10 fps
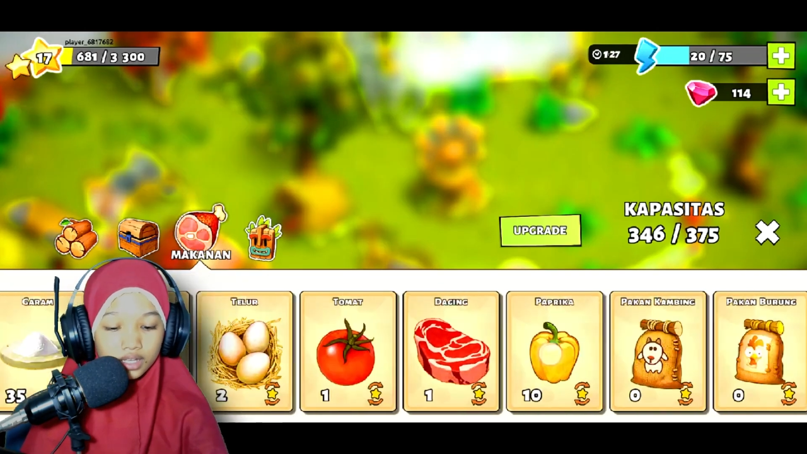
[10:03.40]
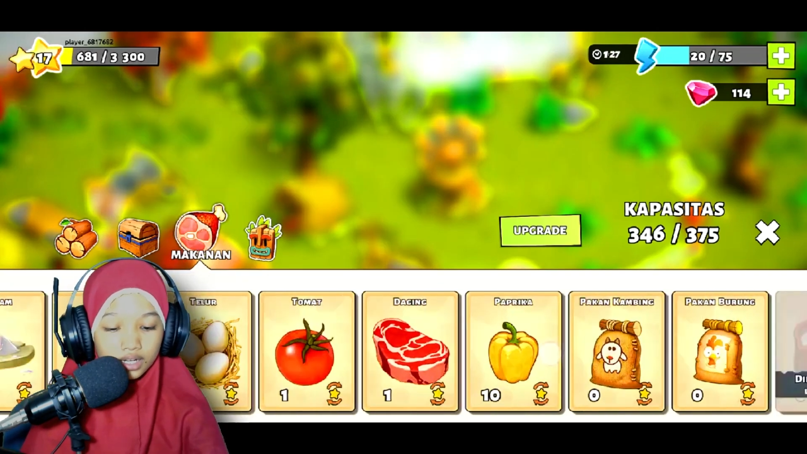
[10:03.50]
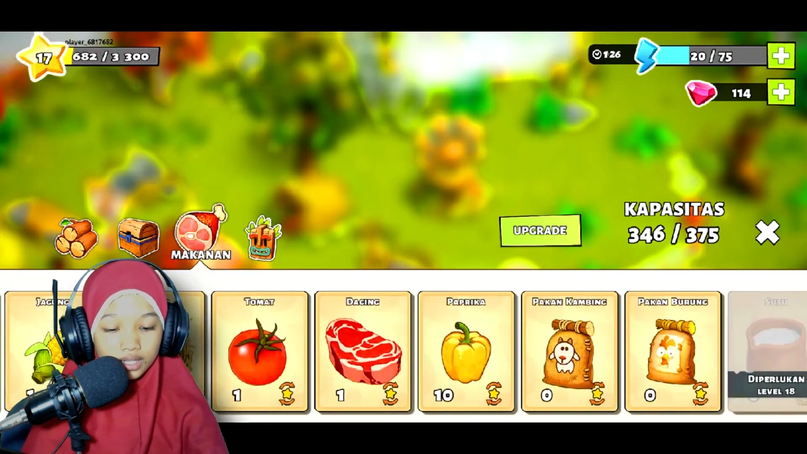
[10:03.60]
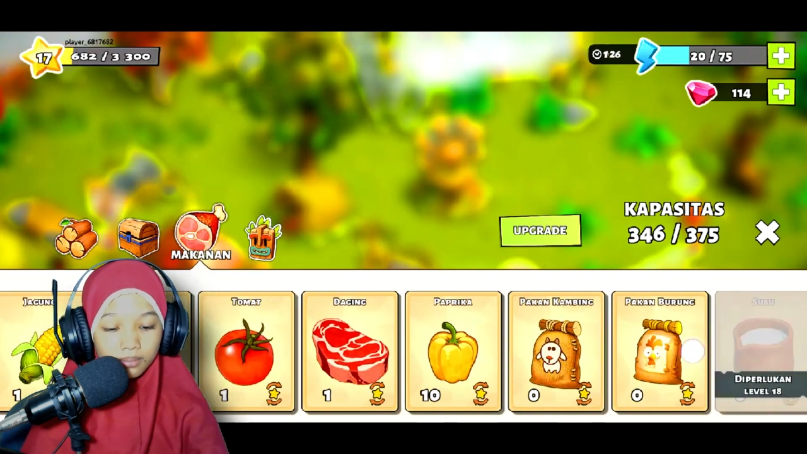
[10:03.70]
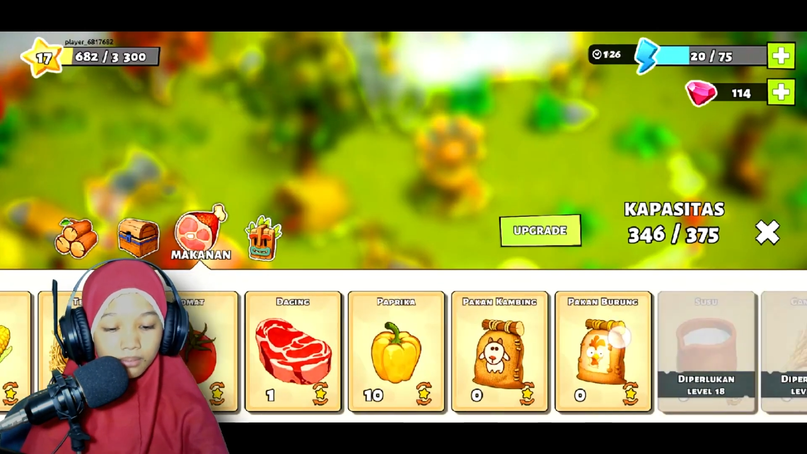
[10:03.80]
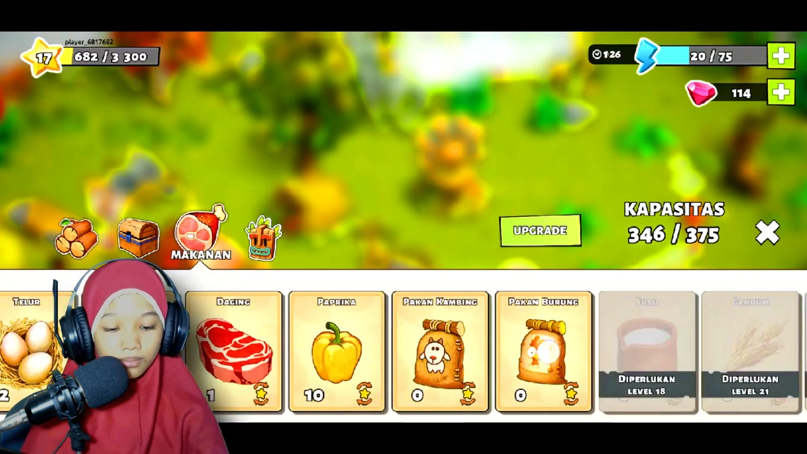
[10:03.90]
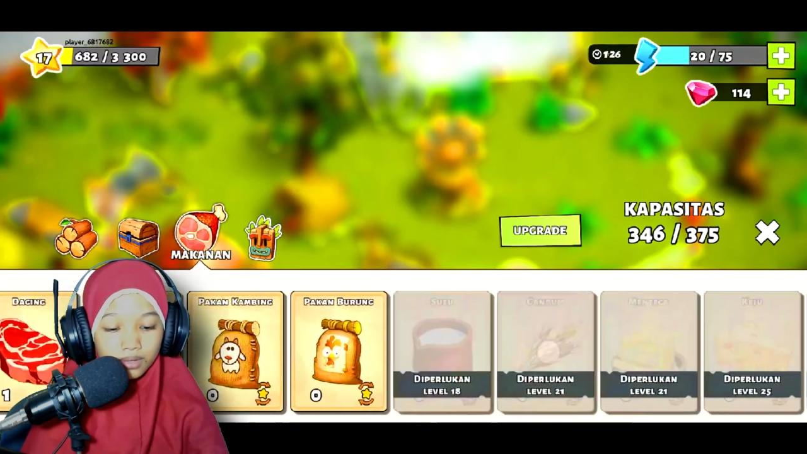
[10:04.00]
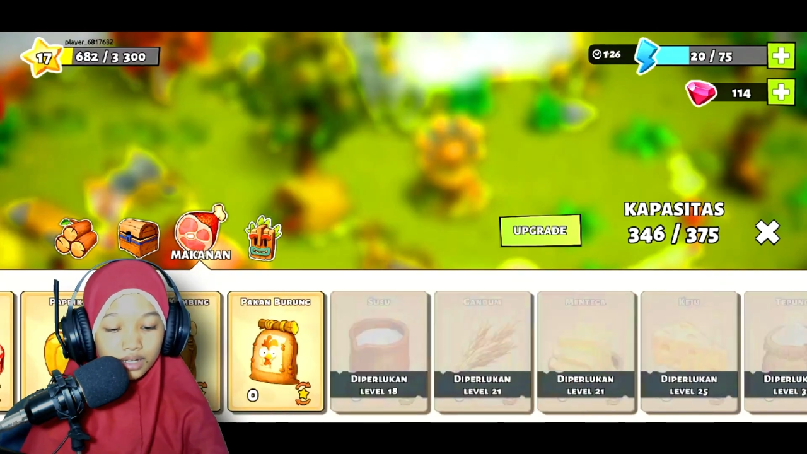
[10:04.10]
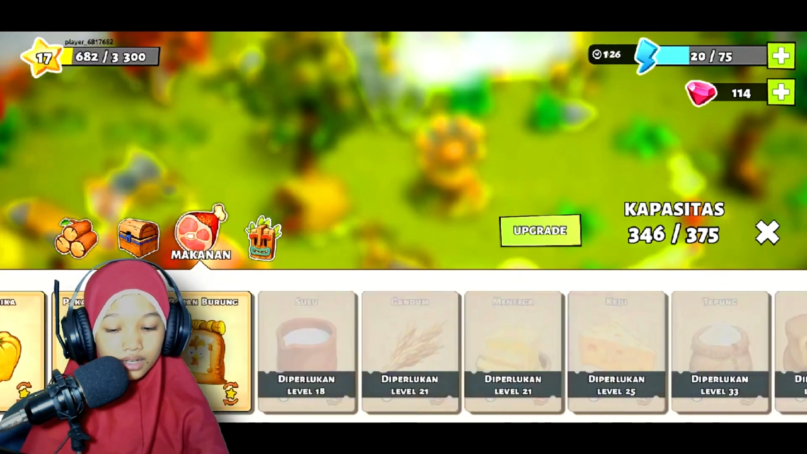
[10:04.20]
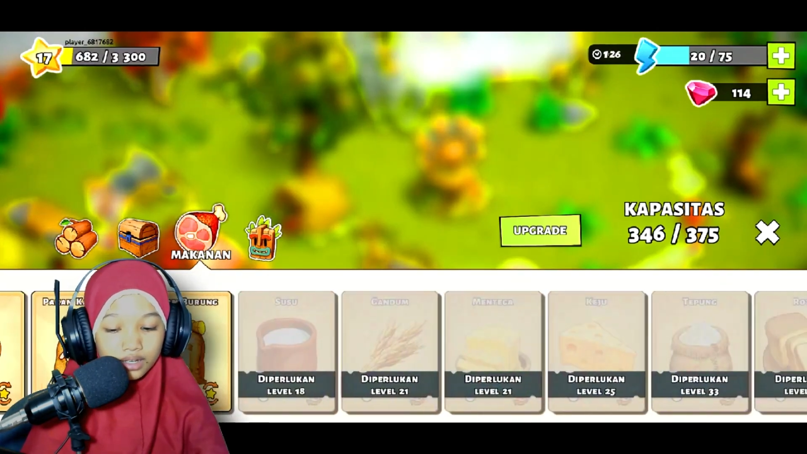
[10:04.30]

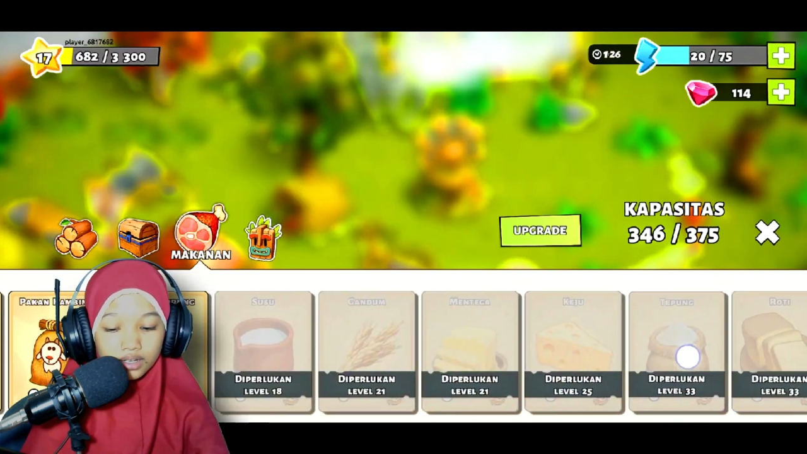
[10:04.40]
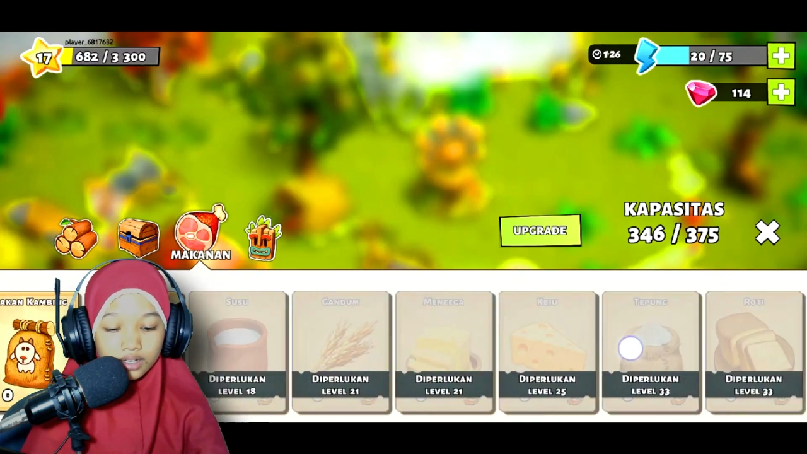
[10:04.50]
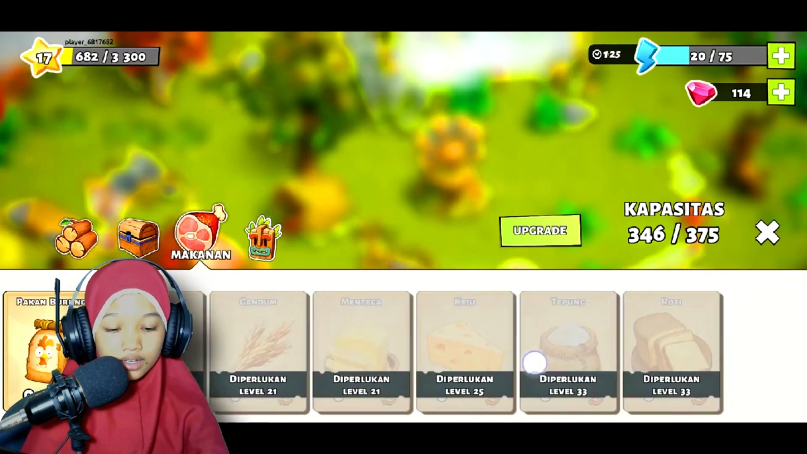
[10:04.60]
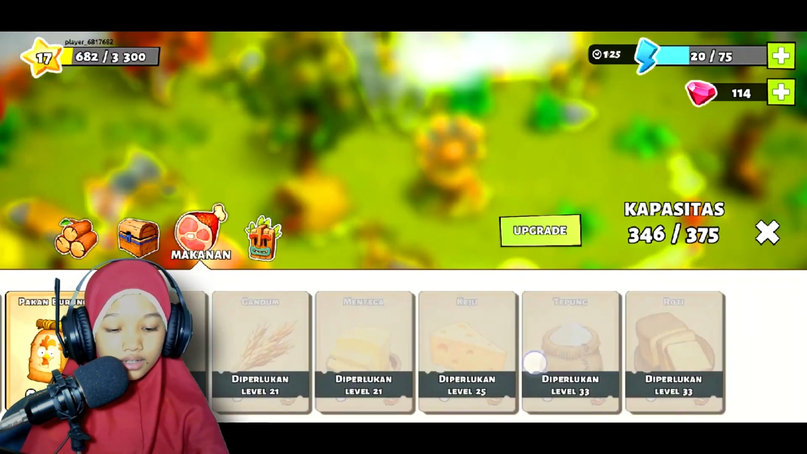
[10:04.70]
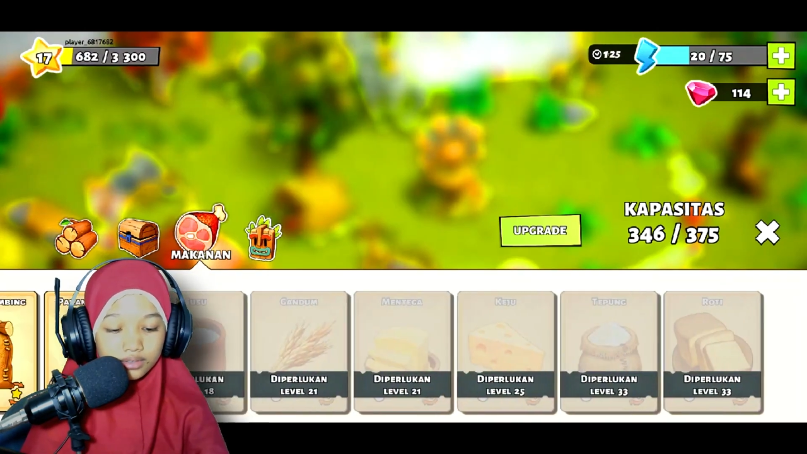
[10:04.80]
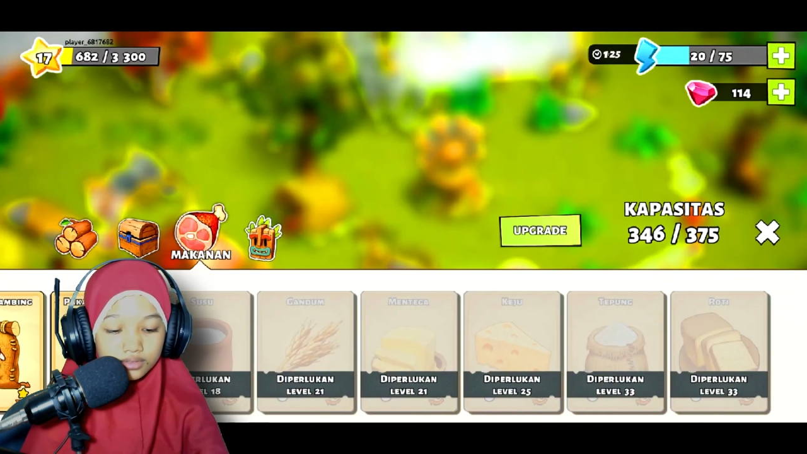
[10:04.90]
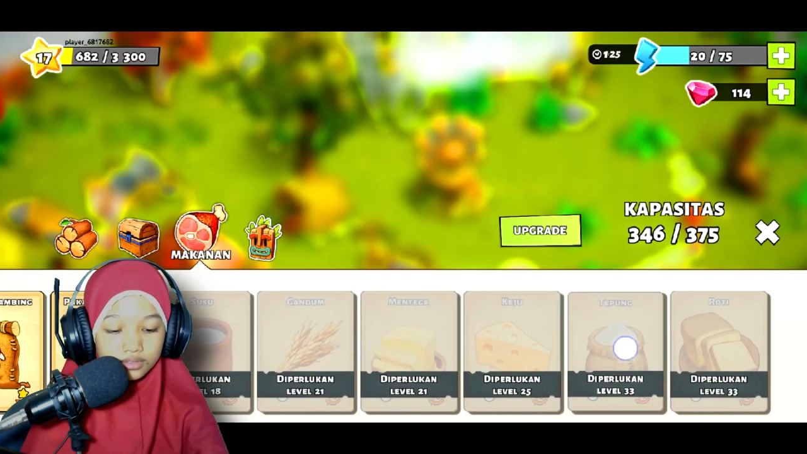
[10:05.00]
35